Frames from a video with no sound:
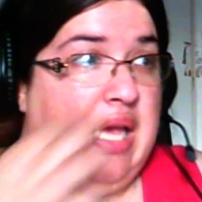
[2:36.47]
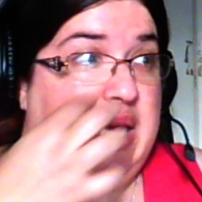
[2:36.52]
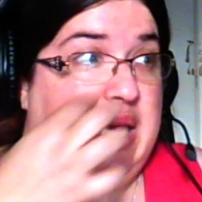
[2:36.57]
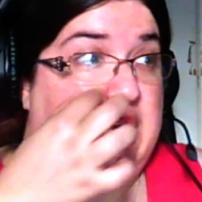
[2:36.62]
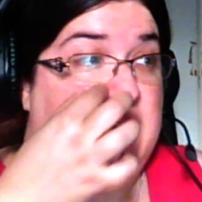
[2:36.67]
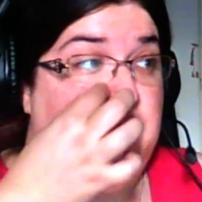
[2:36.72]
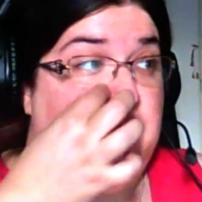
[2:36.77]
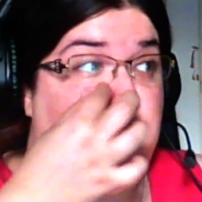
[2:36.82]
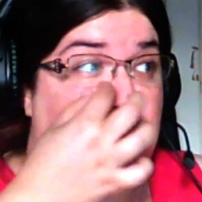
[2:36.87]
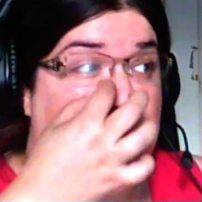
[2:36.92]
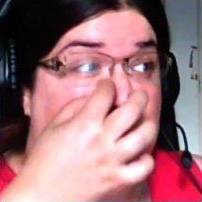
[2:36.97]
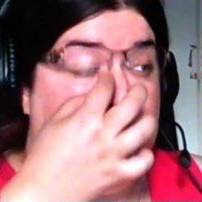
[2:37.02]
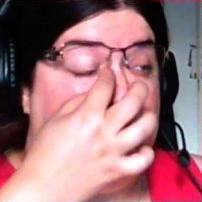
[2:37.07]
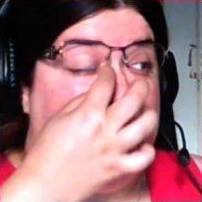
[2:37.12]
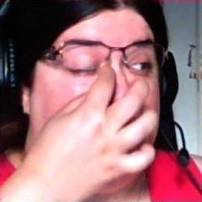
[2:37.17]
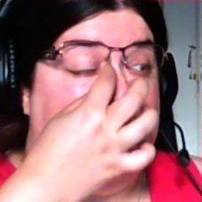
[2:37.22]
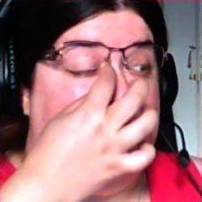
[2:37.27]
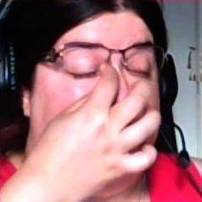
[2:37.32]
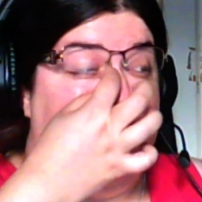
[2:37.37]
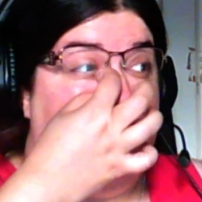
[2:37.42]
Et puis,
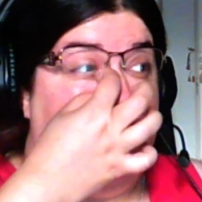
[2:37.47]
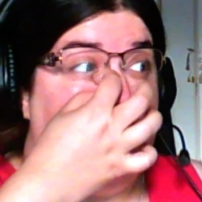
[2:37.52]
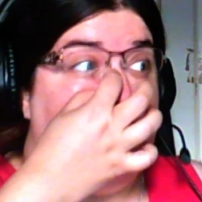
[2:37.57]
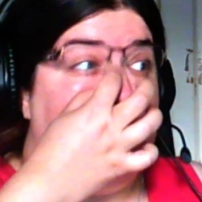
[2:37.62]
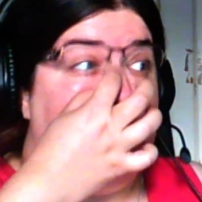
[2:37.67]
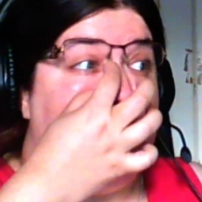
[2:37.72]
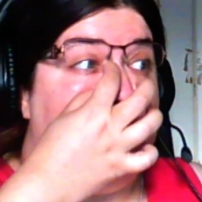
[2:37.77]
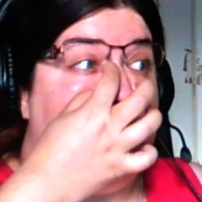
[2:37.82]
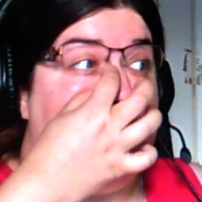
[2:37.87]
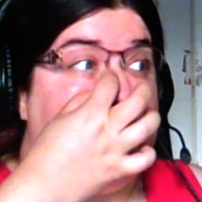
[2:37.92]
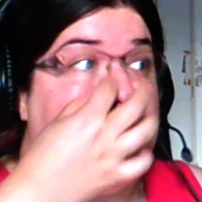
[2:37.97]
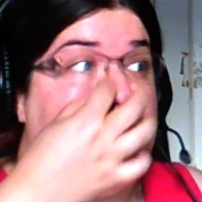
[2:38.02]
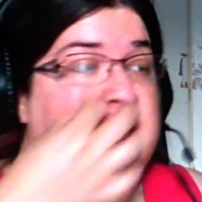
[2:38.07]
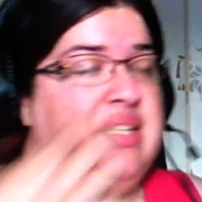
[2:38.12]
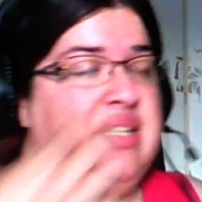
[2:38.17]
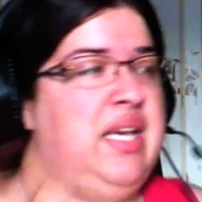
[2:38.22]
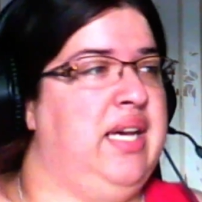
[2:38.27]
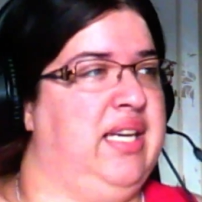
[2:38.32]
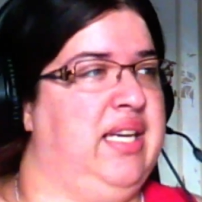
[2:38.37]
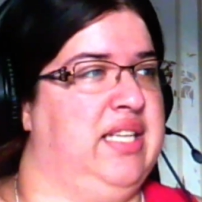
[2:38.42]
il y a une
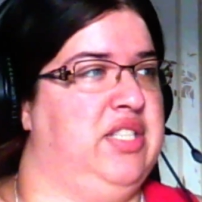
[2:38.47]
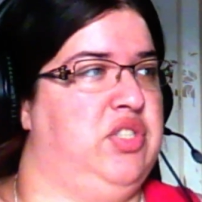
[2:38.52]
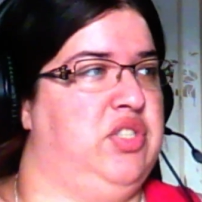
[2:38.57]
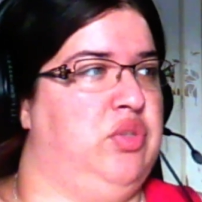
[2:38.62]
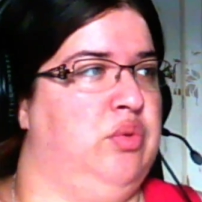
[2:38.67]
dernière question